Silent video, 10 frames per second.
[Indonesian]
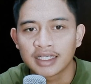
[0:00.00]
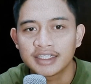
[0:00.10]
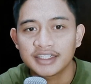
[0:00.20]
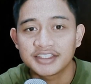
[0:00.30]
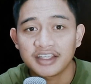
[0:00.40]

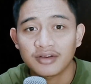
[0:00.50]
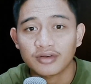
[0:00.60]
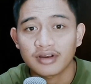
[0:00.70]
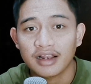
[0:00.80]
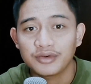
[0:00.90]
Cristiano
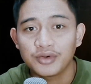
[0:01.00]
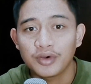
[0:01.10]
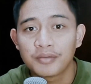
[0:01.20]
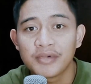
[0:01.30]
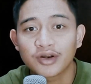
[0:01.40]

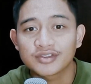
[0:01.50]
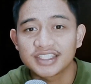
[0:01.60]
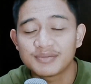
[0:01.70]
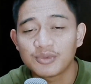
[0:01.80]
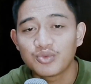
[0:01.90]
Ronaldo baru
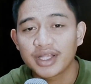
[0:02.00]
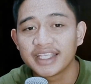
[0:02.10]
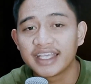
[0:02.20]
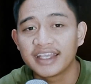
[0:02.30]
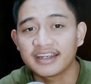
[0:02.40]
saja membuat
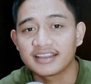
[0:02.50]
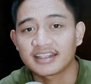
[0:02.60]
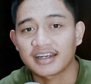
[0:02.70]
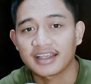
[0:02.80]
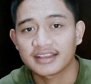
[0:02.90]
geger
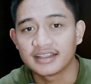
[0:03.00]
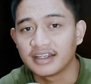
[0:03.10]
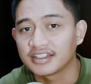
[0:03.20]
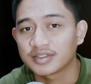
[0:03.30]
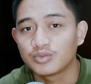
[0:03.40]
internet
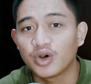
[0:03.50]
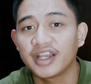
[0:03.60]
dengan sebuah